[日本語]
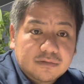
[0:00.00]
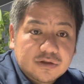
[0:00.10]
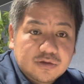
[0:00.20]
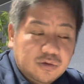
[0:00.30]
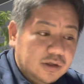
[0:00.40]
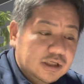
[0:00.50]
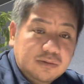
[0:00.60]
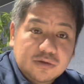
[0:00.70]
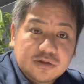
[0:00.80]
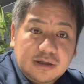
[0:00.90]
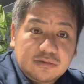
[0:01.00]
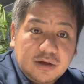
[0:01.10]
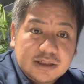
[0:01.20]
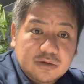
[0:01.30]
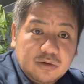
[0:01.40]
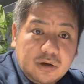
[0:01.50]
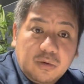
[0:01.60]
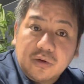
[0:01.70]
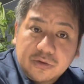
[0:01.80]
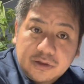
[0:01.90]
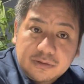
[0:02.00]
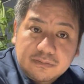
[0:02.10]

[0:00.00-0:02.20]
総型スポーツクラブの数の方が多いのに